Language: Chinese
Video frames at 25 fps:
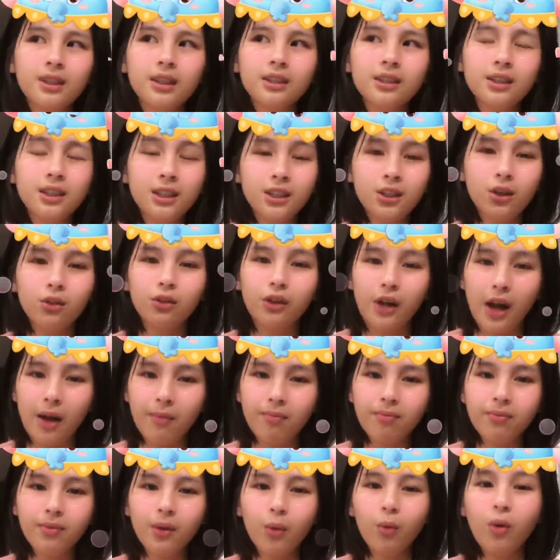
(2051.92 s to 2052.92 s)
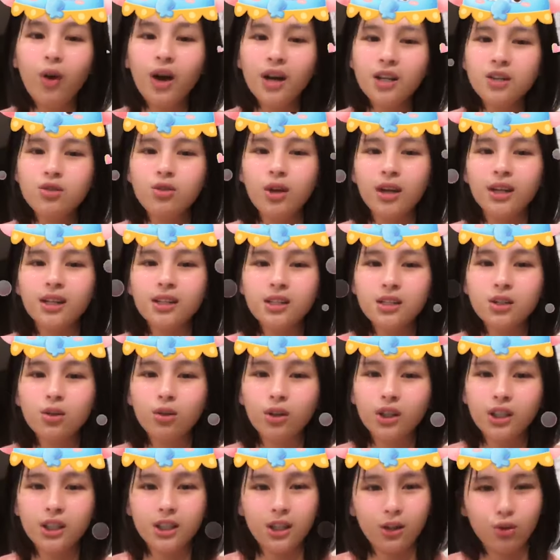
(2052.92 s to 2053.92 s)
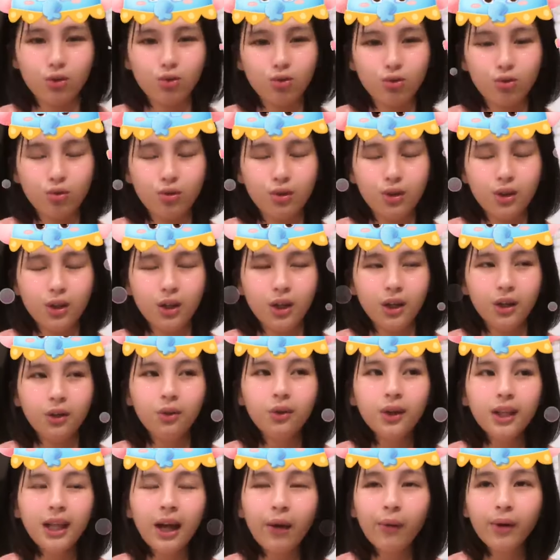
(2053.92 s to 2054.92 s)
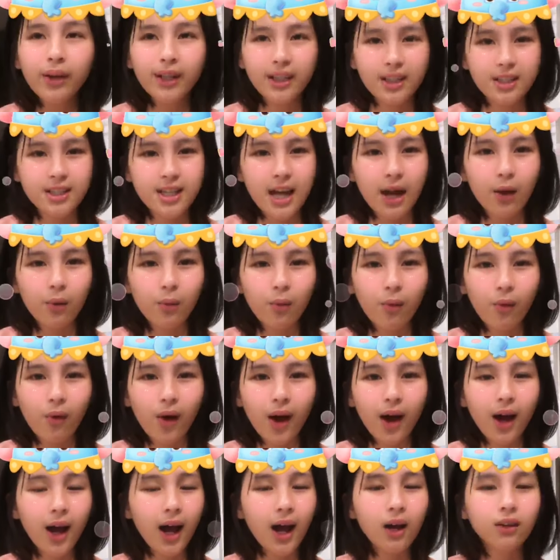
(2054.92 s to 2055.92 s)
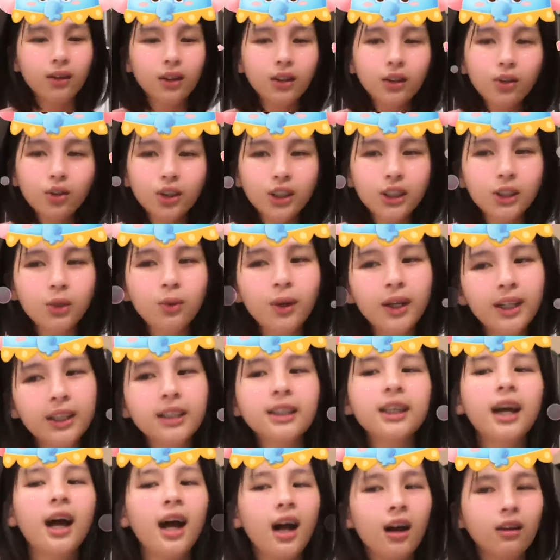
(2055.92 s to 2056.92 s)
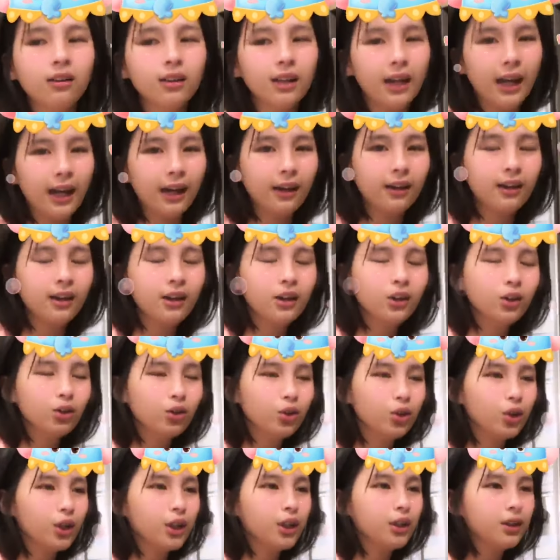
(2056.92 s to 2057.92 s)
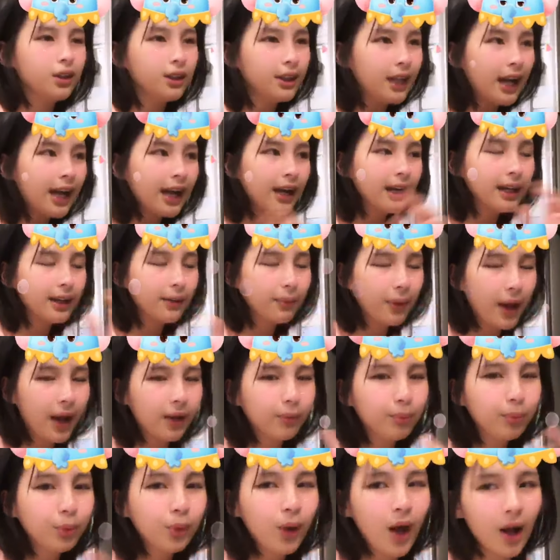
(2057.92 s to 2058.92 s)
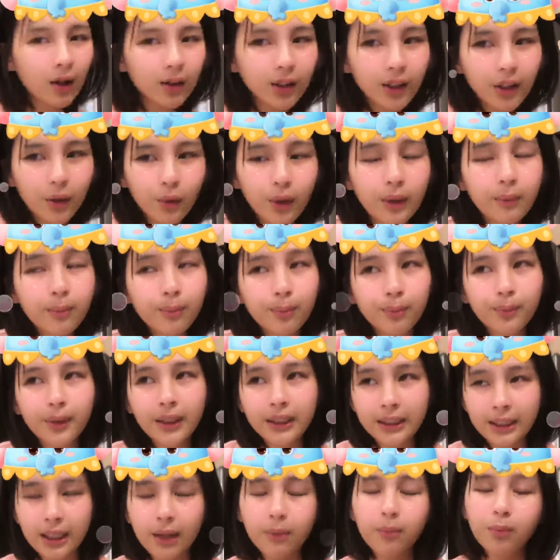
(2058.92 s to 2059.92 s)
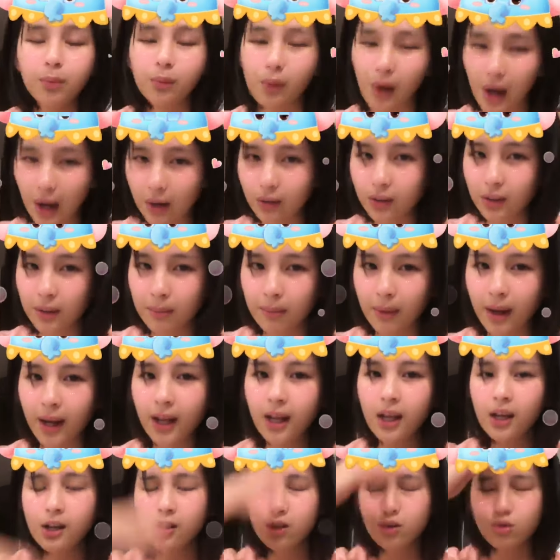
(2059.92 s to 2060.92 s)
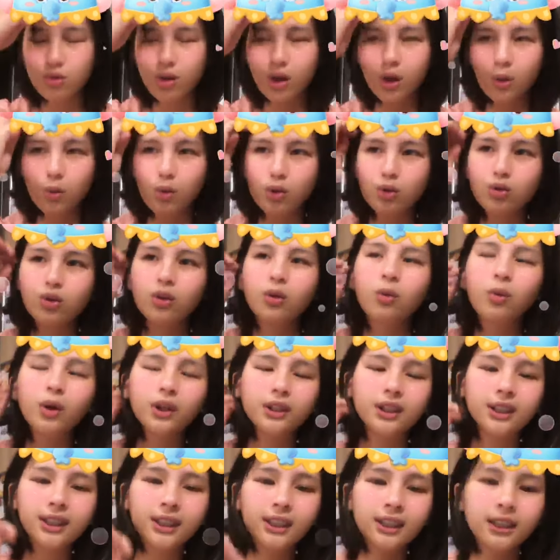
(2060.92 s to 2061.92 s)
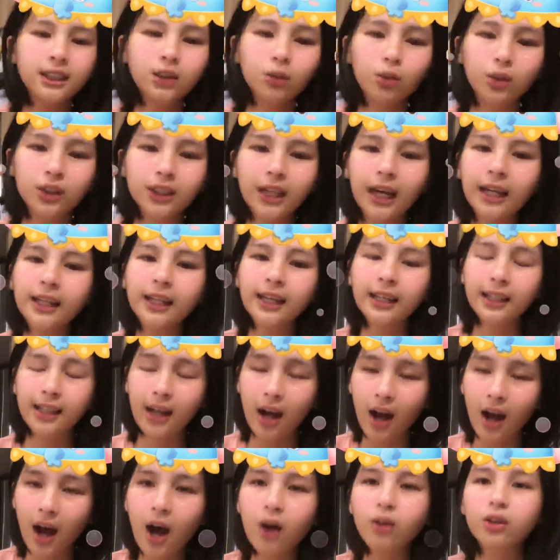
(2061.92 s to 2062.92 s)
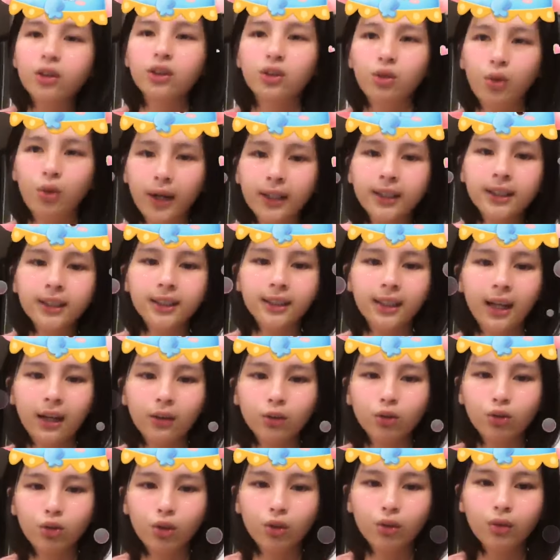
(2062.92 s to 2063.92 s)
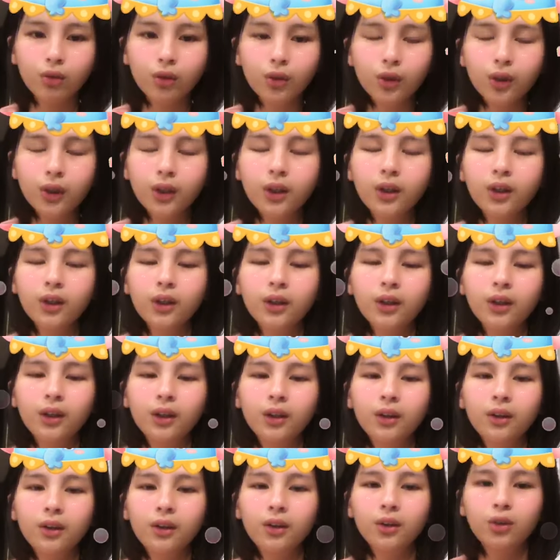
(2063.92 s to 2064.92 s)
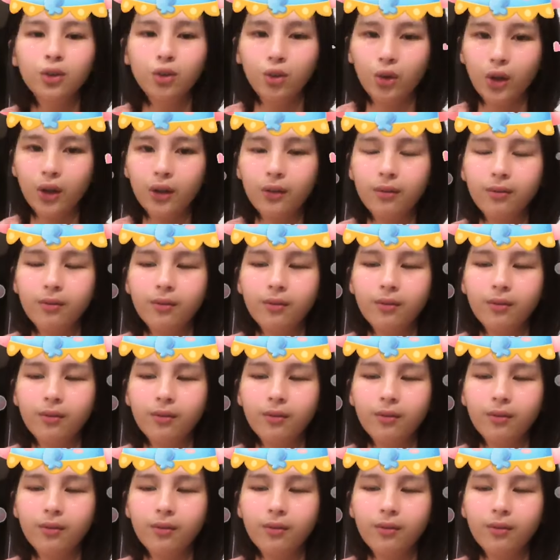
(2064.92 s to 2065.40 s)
这种人，我很喜欢跟这种人相处，因为他会影响我，好的东西会影响好的，所以当然好不好的也会影响不好的嘛，所以我觉得我很庆幸我加在一个好的团体当中，对，